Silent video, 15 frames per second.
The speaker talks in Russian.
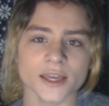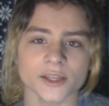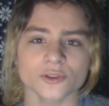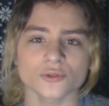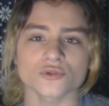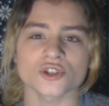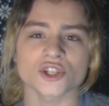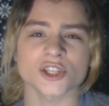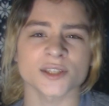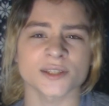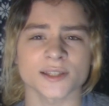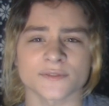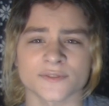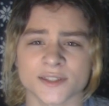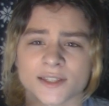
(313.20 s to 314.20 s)
это уже не
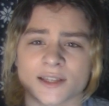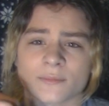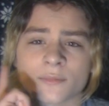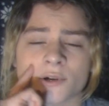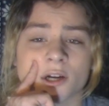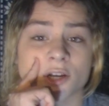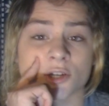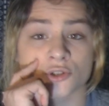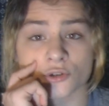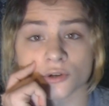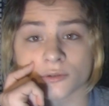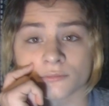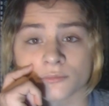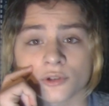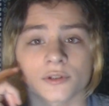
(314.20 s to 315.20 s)
совсем
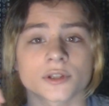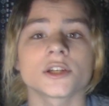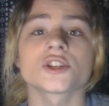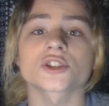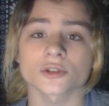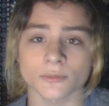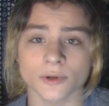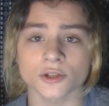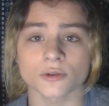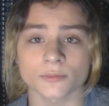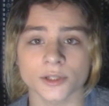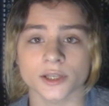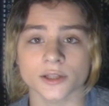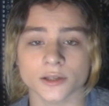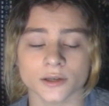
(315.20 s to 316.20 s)
хорошо. Но это лично мое
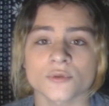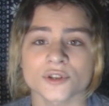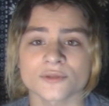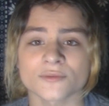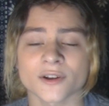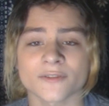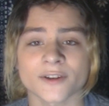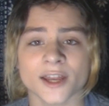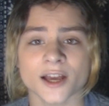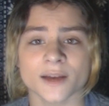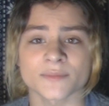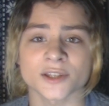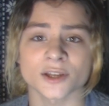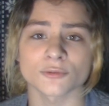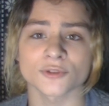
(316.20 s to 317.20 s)
мнение. В общем говоря,
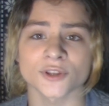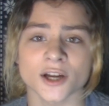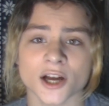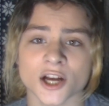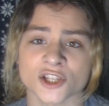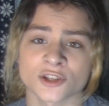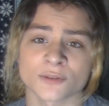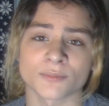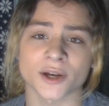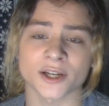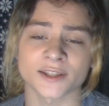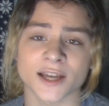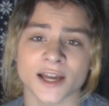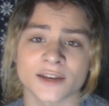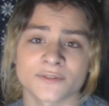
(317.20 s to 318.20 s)
абсолютно на каждом
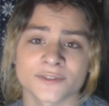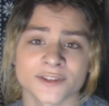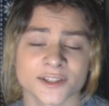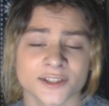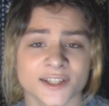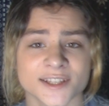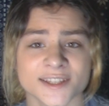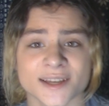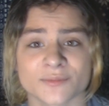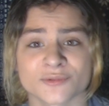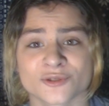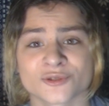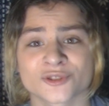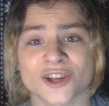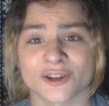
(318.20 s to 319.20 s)
портале в интернете
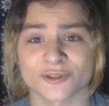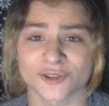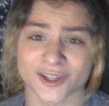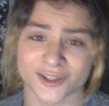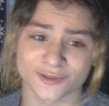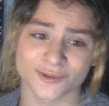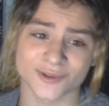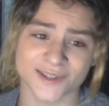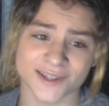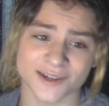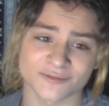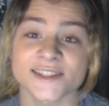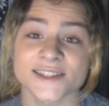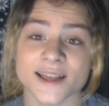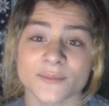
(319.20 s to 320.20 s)
обсуждают данную
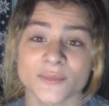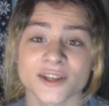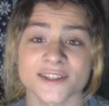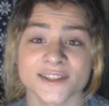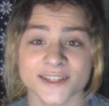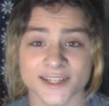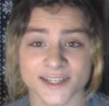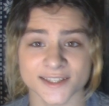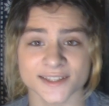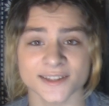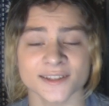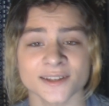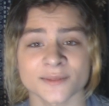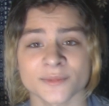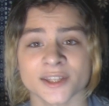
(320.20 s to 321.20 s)
тему. И самое
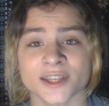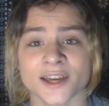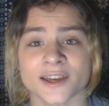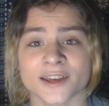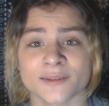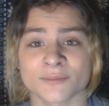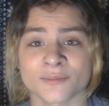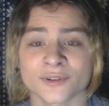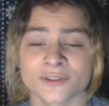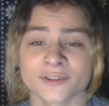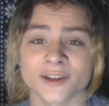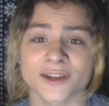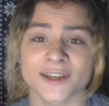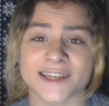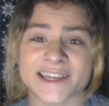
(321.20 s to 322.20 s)
интересное для меня
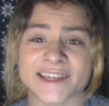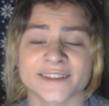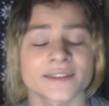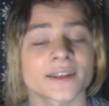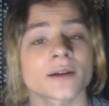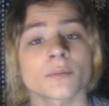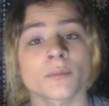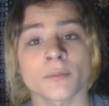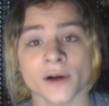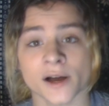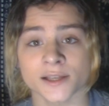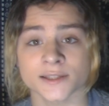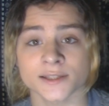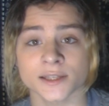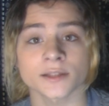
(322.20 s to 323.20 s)
было это
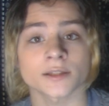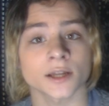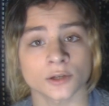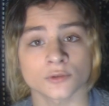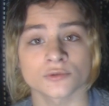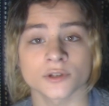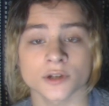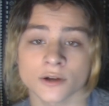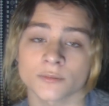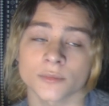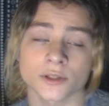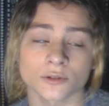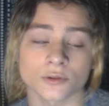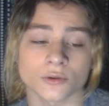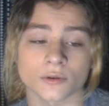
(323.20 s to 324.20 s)
маски на людях
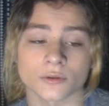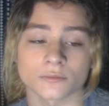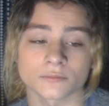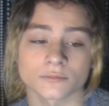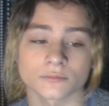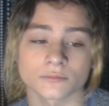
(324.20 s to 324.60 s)
метро.